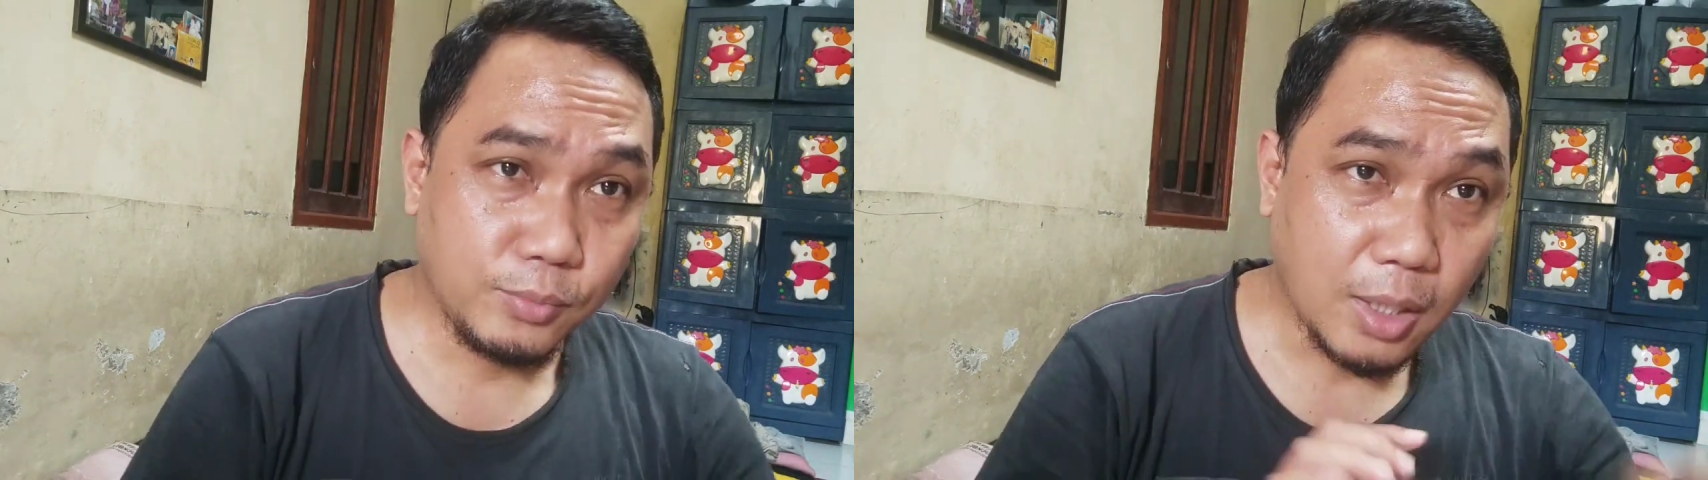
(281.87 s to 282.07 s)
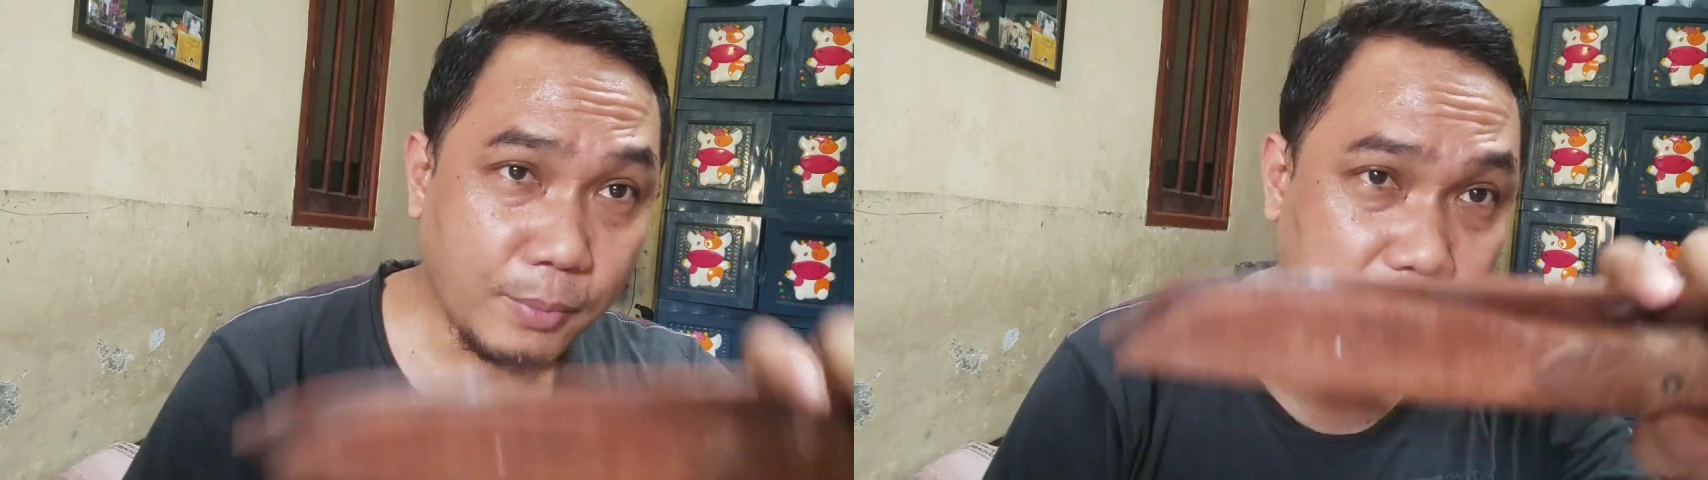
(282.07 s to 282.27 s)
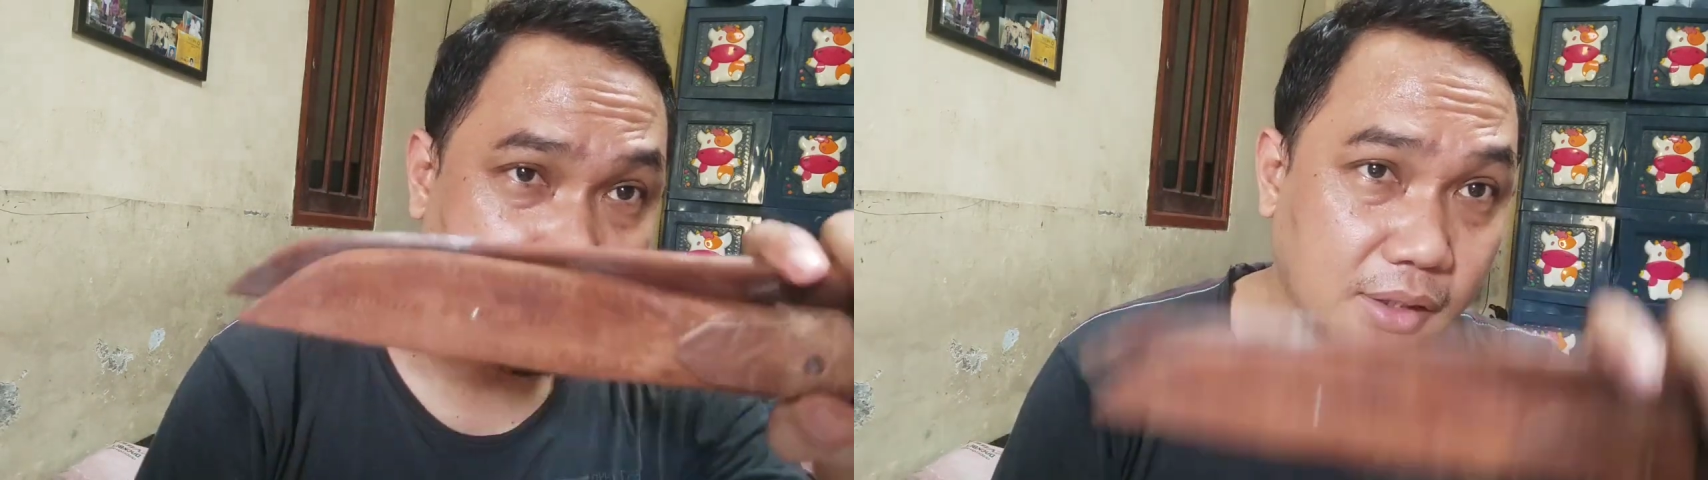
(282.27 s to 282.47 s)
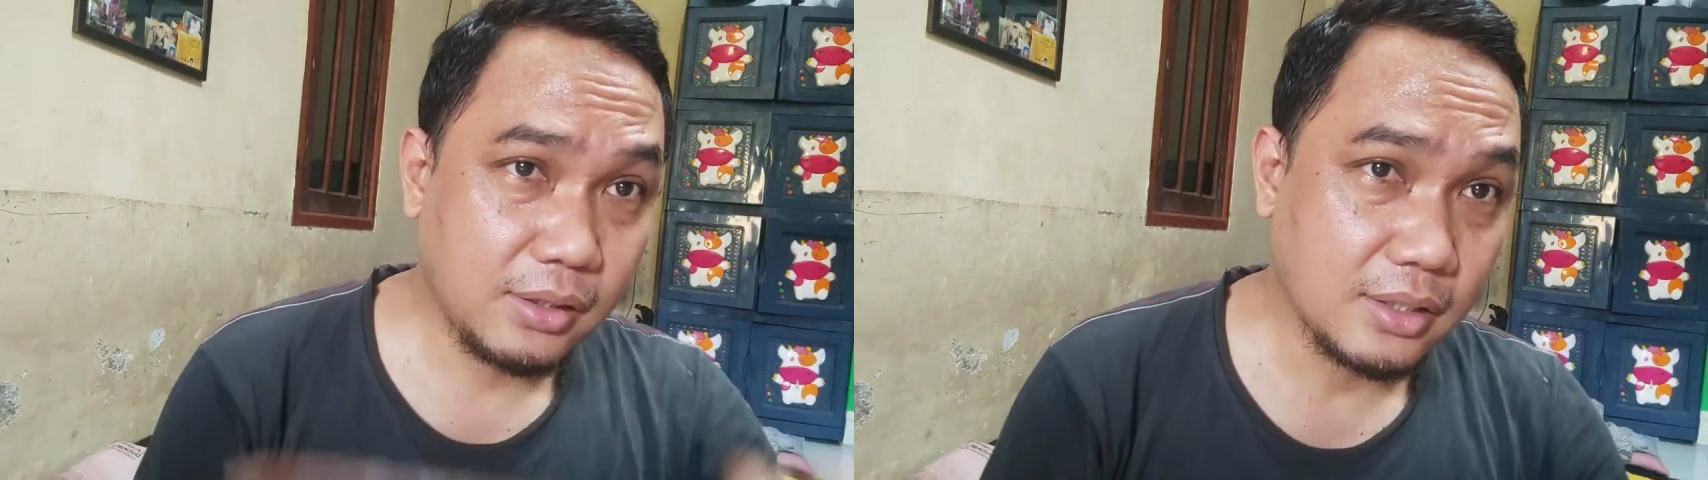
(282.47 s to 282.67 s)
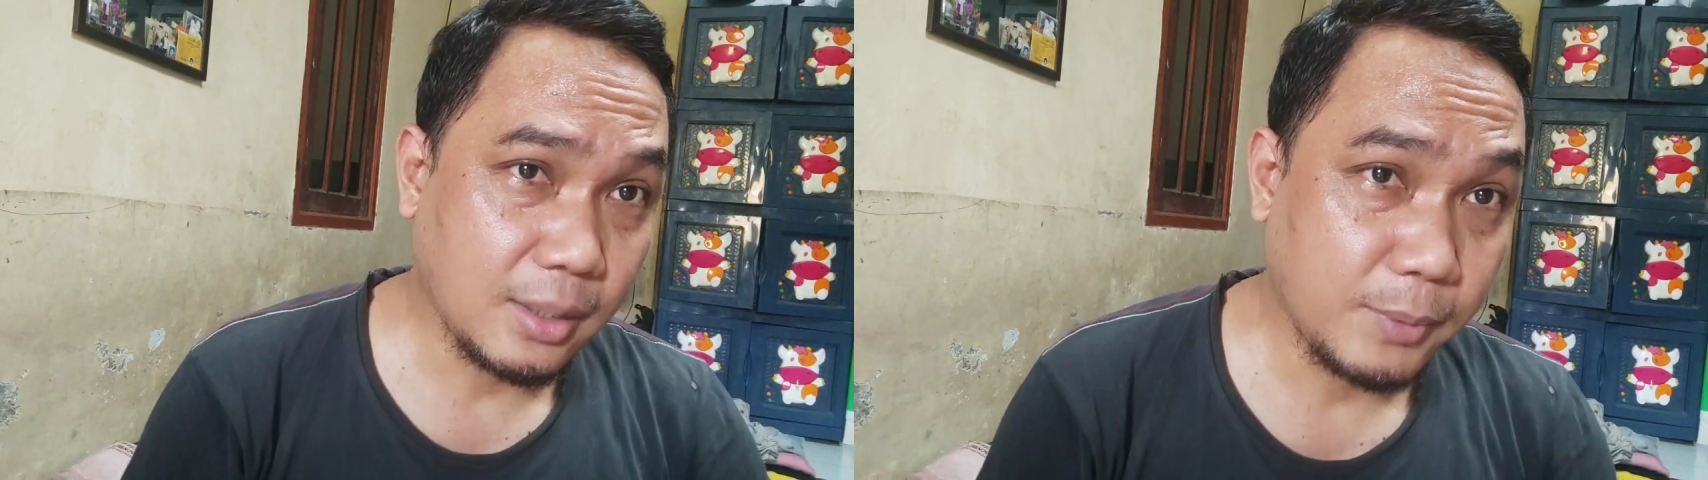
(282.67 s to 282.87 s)
dapat
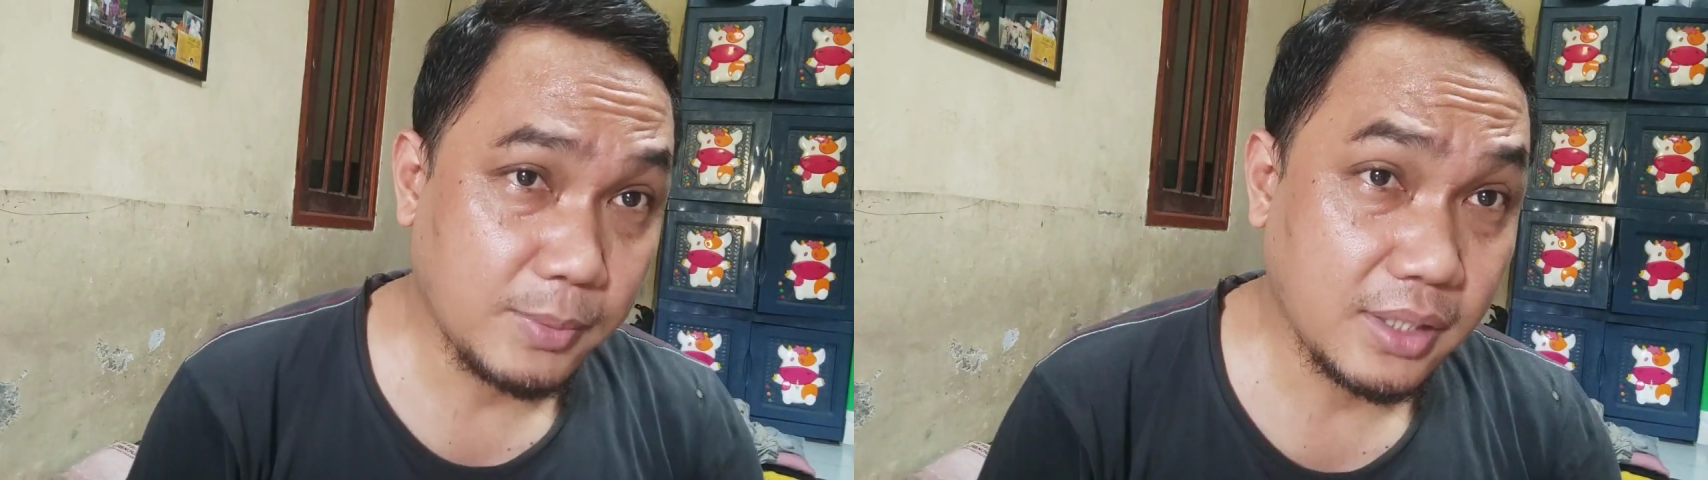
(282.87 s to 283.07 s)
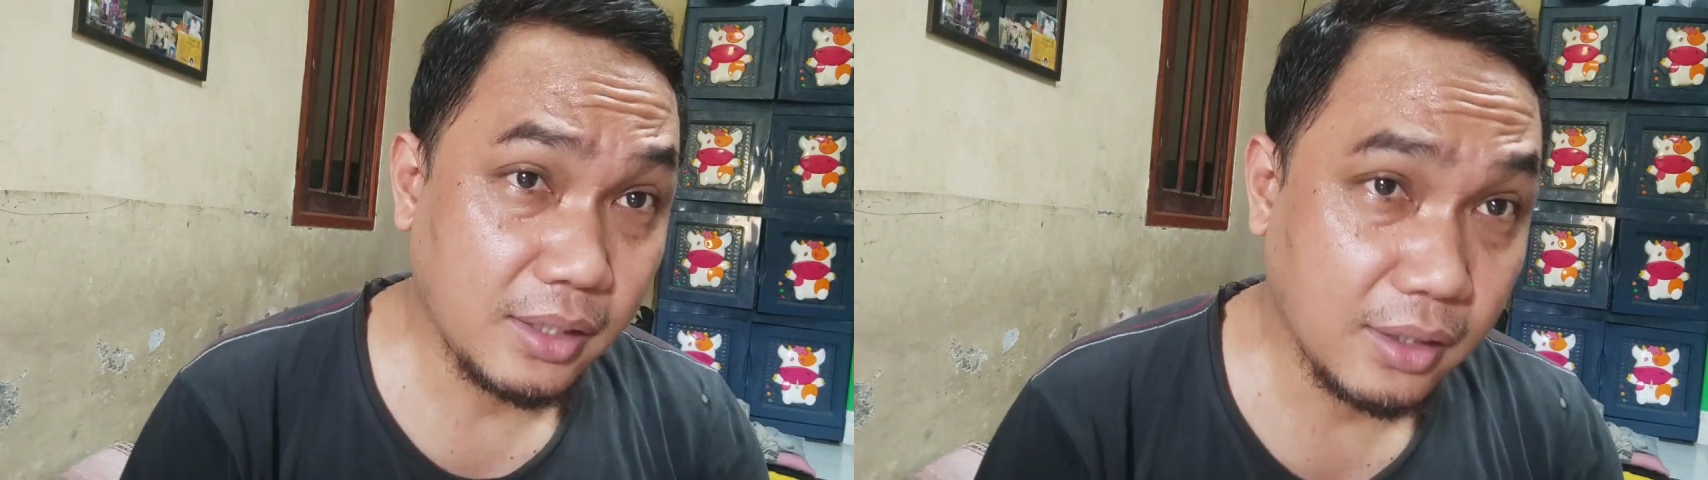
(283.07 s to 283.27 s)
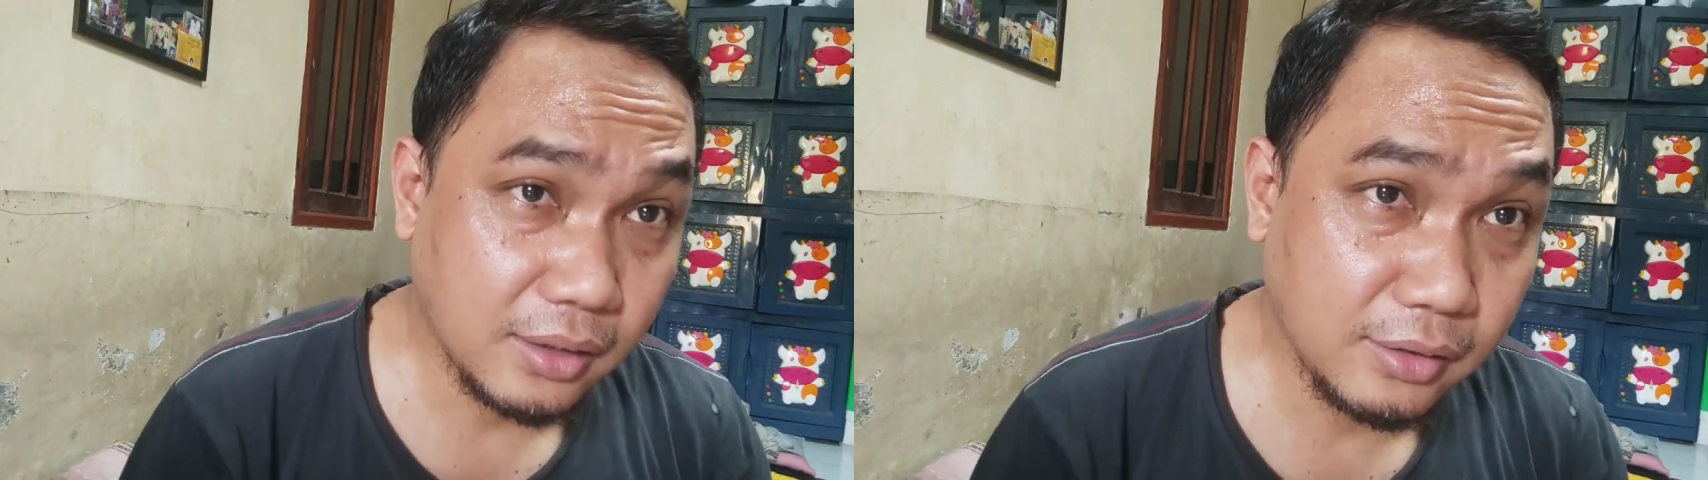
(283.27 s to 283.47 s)
gini tidak subscribe saya